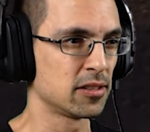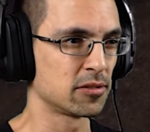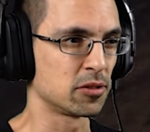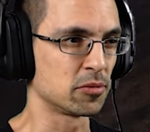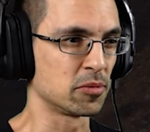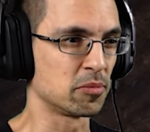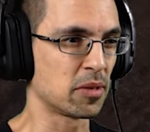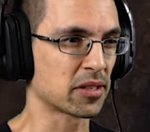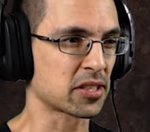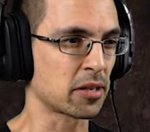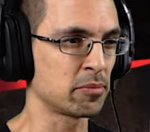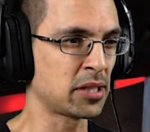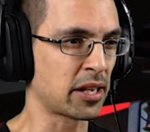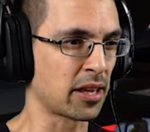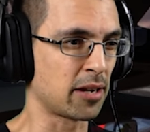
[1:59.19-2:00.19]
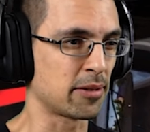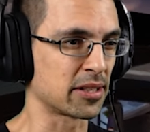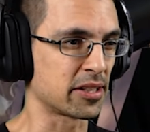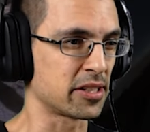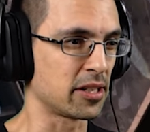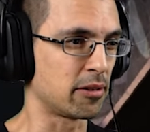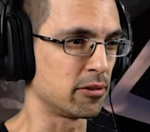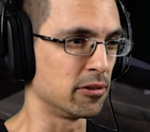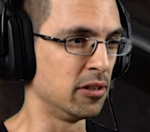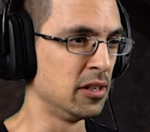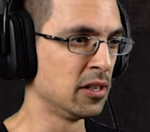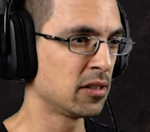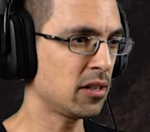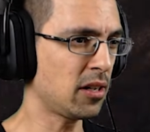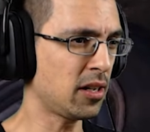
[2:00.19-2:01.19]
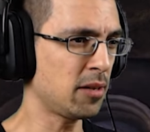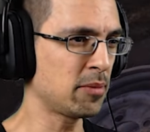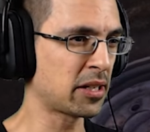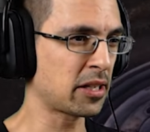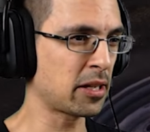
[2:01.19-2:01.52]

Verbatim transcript: Me hace mierda la batería, boludo. ¡Ah! Me